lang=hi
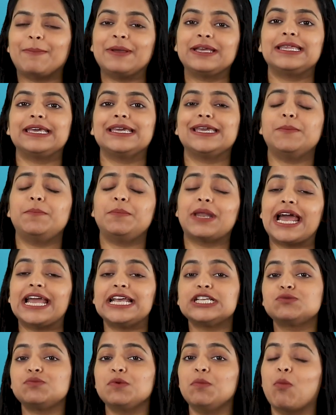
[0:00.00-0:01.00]
आप ये देखिए
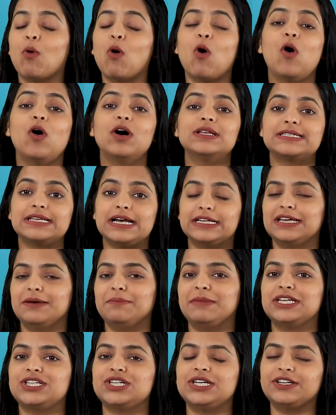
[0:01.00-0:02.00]
प्राइस में बहुत ज़्यादा
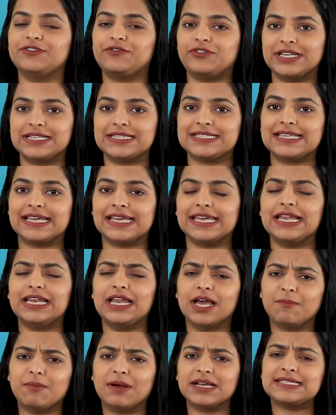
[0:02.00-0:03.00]
मेजर डिफरेंस नहीं है
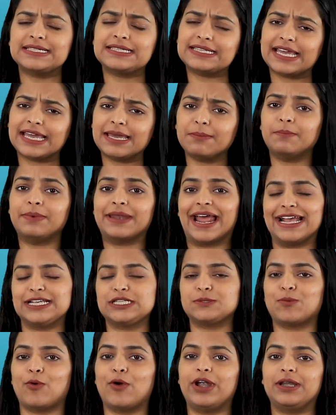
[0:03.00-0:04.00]
लगभग सेम
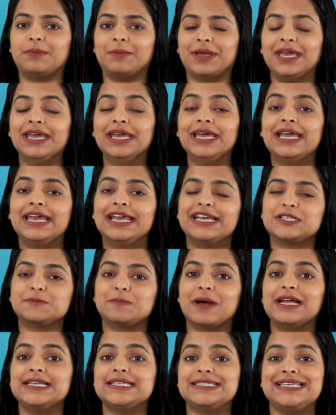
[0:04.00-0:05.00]
प्राइस पॉइंट में इस
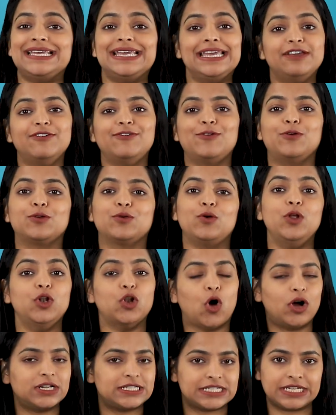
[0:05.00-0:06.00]
बार सी e को
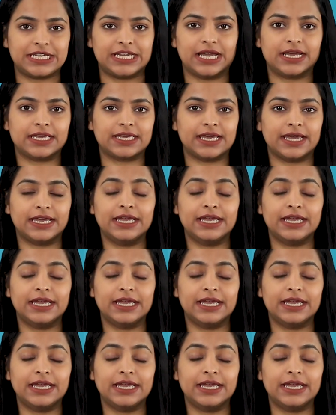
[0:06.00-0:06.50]
लॉन्च किया गया